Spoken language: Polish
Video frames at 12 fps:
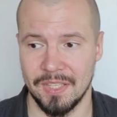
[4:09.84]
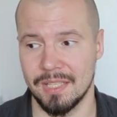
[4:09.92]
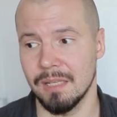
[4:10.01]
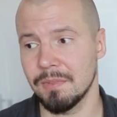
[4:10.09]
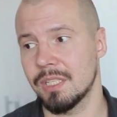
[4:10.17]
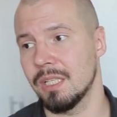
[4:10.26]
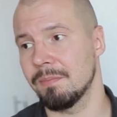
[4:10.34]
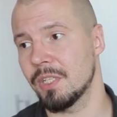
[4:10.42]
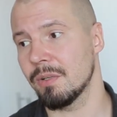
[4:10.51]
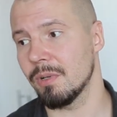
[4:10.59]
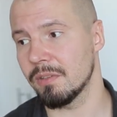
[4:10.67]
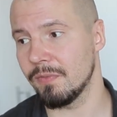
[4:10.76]
Znam też na
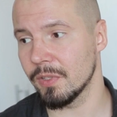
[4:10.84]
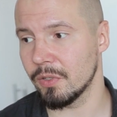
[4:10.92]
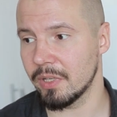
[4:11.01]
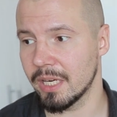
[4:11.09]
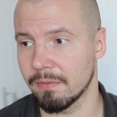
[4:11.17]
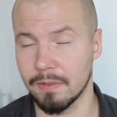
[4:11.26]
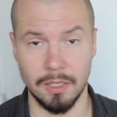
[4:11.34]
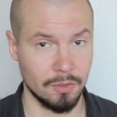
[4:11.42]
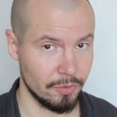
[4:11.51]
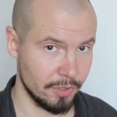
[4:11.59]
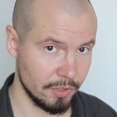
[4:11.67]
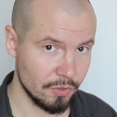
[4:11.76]
przykład fotografkę,
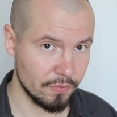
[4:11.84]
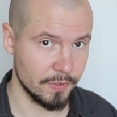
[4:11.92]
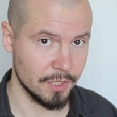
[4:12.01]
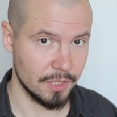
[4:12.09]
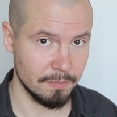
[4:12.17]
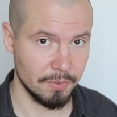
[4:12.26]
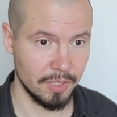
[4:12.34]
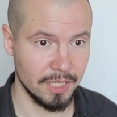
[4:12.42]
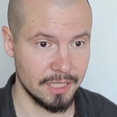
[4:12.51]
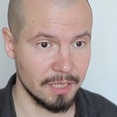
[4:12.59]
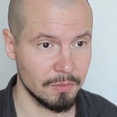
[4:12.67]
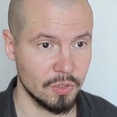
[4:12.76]
której również nie
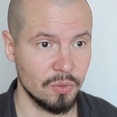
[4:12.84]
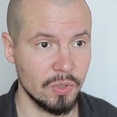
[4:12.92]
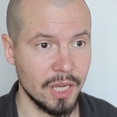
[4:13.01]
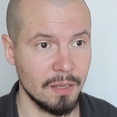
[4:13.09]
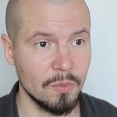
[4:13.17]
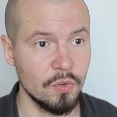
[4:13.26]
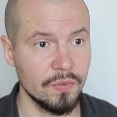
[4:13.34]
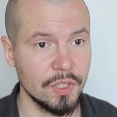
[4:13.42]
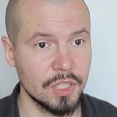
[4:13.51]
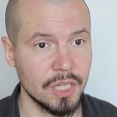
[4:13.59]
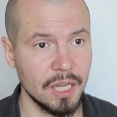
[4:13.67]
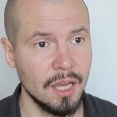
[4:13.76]
polecam, która
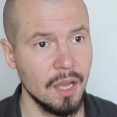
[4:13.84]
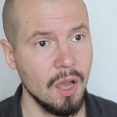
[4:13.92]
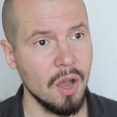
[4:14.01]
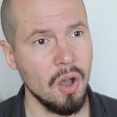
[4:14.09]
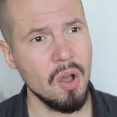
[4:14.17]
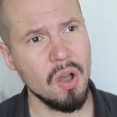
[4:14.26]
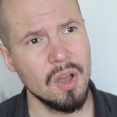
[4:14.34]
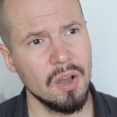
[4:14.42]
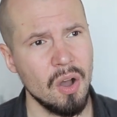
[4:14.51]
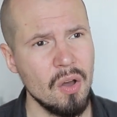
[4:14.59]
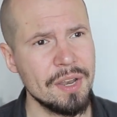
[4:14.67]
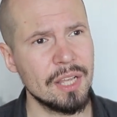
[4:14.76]
mówi, że o,
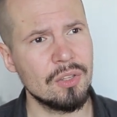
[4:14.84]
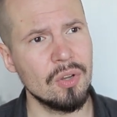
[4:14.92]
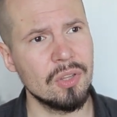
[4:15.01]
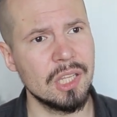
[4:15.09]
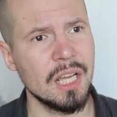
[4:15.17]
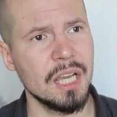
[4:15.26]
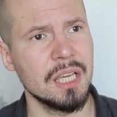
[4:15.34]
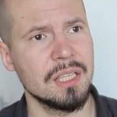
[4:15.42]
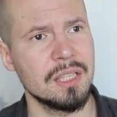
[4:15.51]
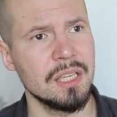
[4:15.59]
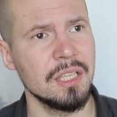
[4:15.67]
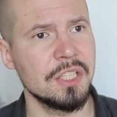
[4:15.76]
ona to oddaje
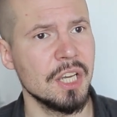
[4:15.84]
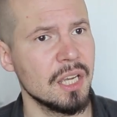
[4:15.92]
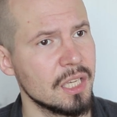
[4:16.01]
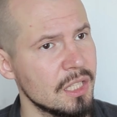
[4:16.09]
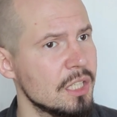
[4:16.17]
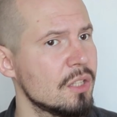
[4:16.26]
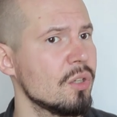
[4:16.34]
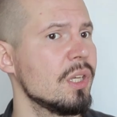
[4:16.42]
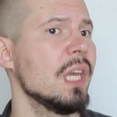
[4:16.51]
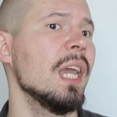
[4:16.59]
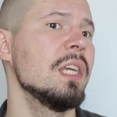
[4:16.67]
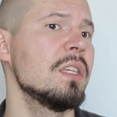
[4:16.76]
zdjęcia, kiedy to
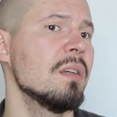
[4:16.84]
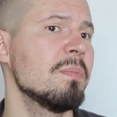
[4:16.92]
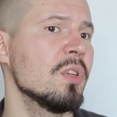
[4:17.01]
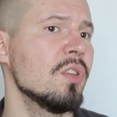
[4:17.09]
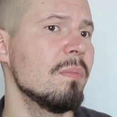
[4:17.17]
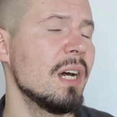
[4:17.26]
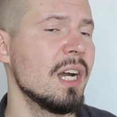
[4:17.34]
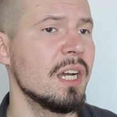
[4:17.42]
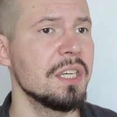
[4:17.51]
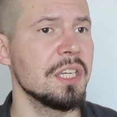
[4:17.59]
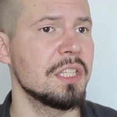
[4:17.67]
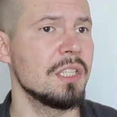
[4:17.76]
jej się podoba,
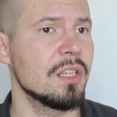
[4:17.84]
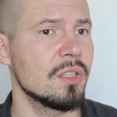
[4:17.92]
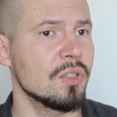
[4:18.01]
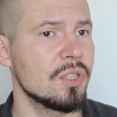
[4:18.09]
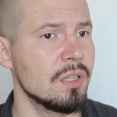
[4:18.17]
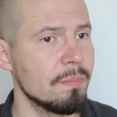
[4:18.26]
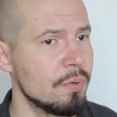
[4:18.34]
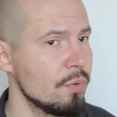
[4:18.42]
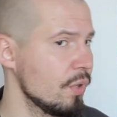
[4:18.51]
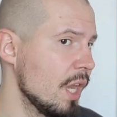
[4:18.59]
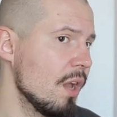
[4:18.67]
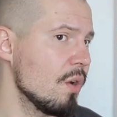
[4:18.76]
a jeśli ktoś się
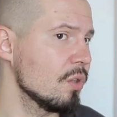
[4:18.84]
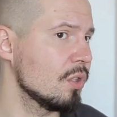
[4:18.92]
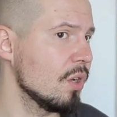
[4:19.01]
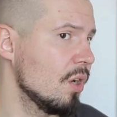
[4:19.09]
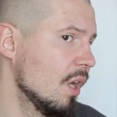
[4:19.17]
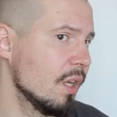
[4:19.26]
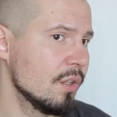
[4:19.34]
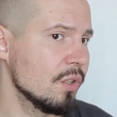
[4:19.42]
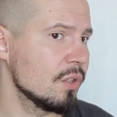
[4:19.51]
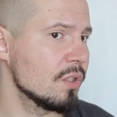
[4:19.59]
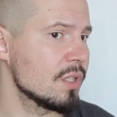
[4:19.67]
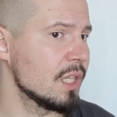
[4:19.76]
pluje o to,
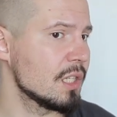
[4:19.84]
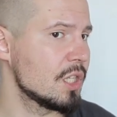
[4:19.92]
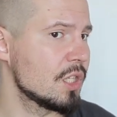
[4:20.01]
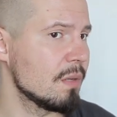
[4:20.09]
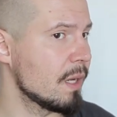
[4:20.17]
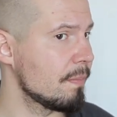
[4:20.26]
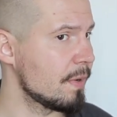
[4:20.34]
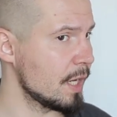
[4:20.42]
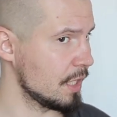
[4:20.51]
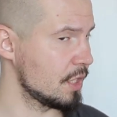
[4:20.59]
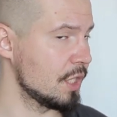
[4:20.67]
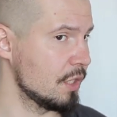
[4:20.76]
no to znaczy, że ma
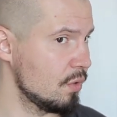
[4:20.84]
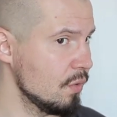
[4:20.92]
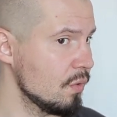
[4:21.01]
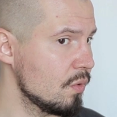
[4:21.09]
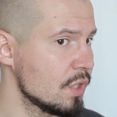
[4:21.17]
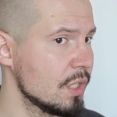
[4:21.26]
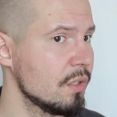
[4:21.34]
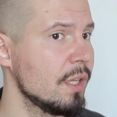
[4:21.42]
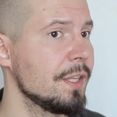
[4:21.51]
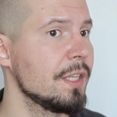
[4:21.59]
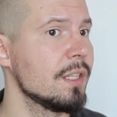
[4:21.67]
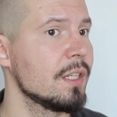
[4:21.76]
brak szacunku, że
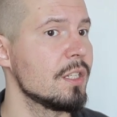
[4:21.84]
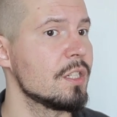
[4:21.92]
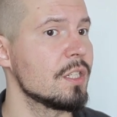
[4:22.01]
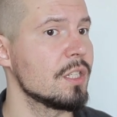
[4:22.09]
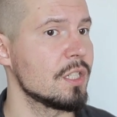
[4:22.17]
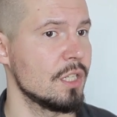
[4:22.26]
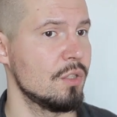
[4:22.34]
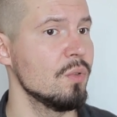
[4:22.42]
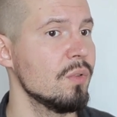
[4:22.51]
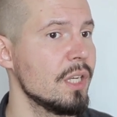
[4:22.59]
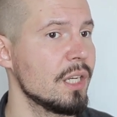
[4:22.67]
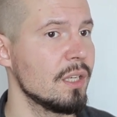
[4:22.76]
do niej należy się
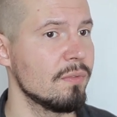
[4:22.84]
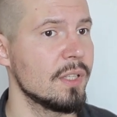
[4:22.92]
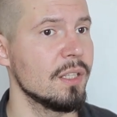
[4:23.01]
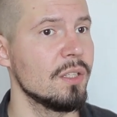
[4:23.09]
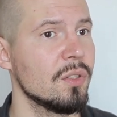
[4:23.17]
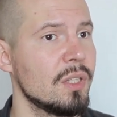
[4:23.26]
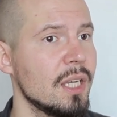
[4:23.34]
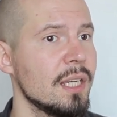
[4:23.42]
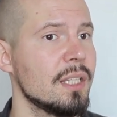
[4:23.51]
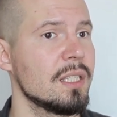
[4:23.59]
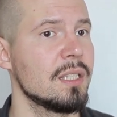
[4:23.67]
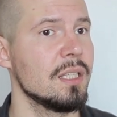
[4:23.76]
szacunek i wtedy
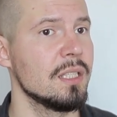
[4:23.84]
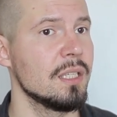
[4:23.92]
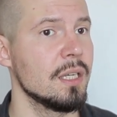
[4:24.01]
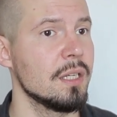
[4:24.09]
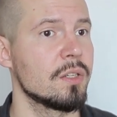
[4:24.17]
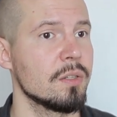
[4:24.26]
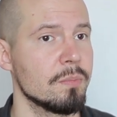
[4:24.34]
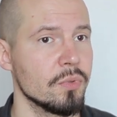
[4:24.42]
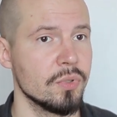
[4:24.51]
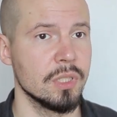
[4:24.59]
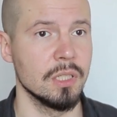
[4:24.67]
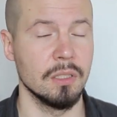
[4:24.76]
oddaje te zdjęcia jeszcze
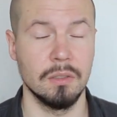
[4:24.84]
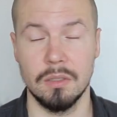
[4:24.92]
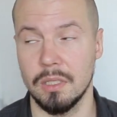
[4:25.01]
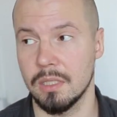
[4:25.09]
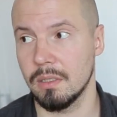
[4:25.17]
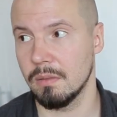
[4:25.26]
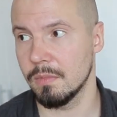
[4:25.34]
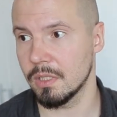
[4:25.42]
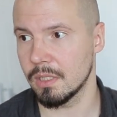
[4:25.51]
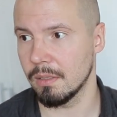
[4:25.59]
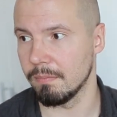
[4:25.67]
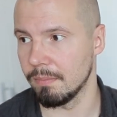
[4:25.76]
później. No to ja sobie
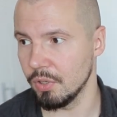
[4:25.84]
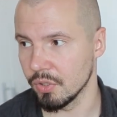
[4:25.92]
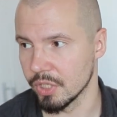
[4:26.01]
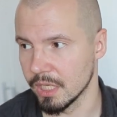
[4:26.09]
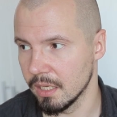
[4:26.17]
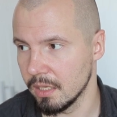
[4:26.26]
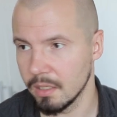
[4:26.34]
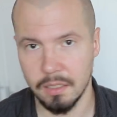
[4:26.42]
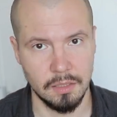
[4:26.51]
myślę, Boże,